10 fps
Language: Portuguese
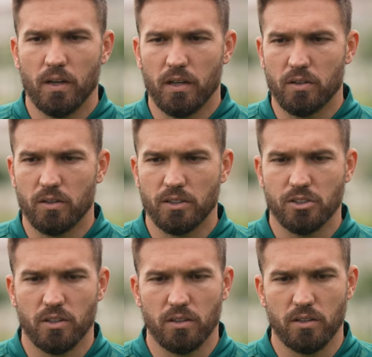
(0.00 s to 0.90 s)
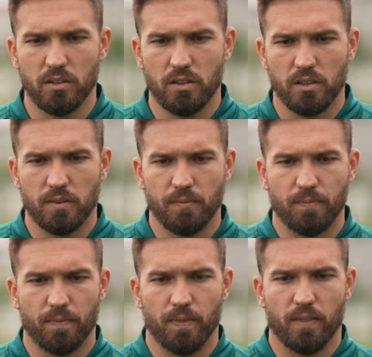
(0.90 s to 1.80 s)
Eu acho que
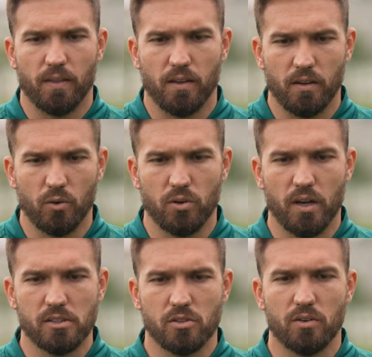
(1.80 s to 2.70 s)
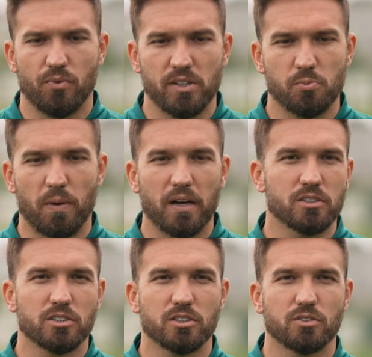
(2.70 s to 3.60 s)
o clássico ele faz
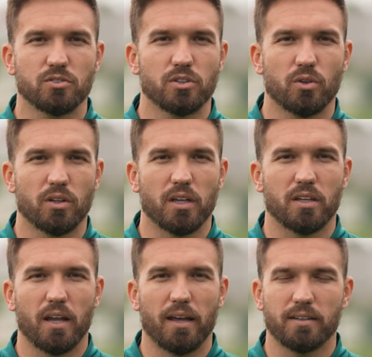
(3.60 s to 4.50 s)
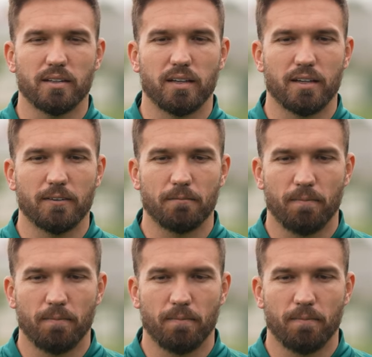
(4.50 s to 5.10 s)
parte de, de todo atleta, né?